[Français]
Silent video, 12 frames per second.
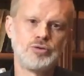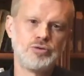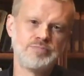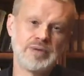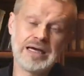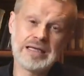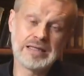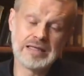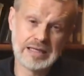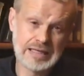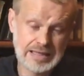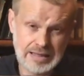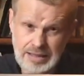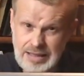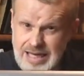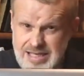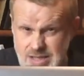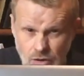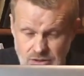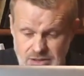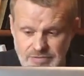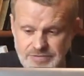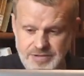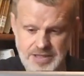humaine et la
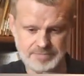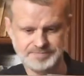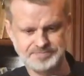sanctifie.